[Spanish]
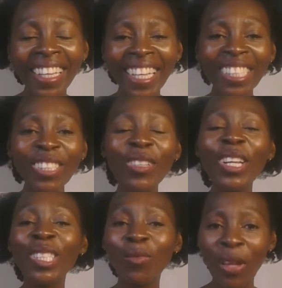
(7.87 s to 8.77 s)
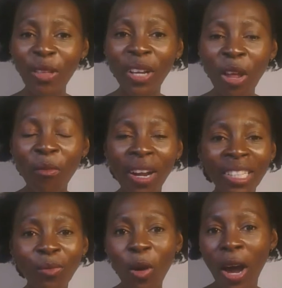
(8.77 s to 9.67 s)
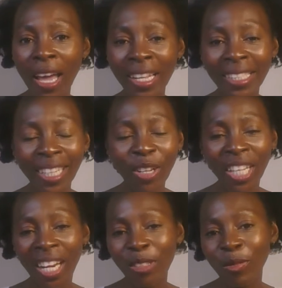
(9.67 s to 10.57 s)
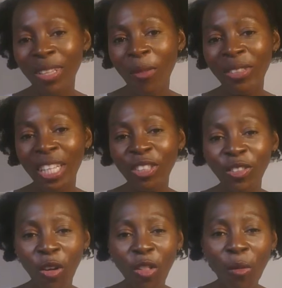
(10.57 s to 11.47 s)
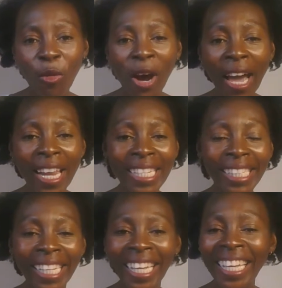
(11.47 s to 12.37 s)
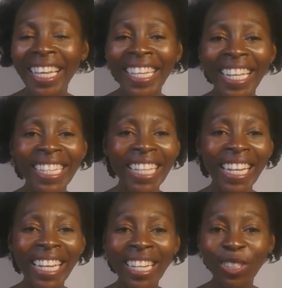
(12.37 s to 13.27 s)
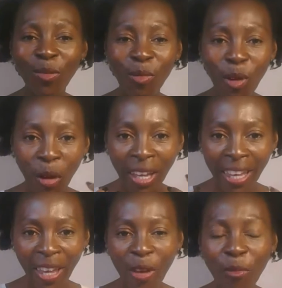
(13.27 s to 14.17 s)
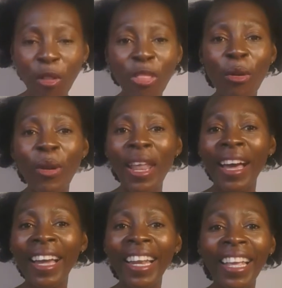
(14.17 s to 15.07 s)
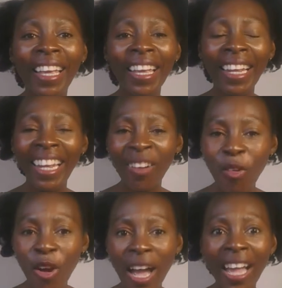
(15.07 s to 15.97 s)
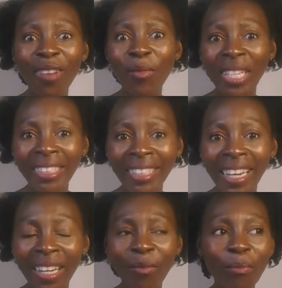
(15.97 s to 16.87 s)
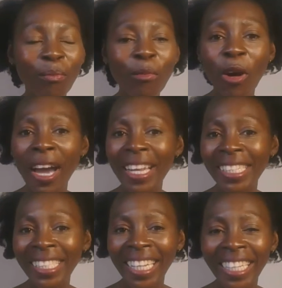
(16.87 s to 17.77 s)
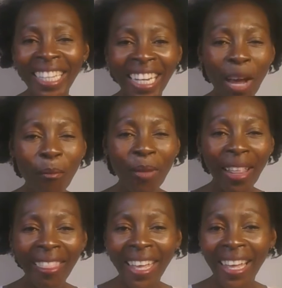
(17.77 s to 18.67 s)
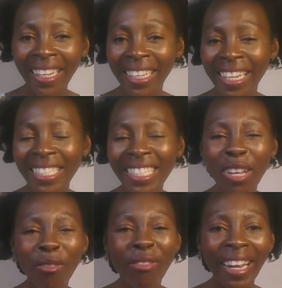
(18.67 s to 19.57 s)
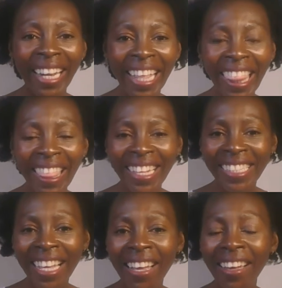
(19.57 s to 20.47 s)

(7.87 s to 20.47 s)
Ya sabes que un espacio creado para las mujeres que lo quieren absolutamente todo, mujeres que quieren salir de su bloqueo emocional, laboral, mental, mujeres que quieren aprender, quieren ser felices,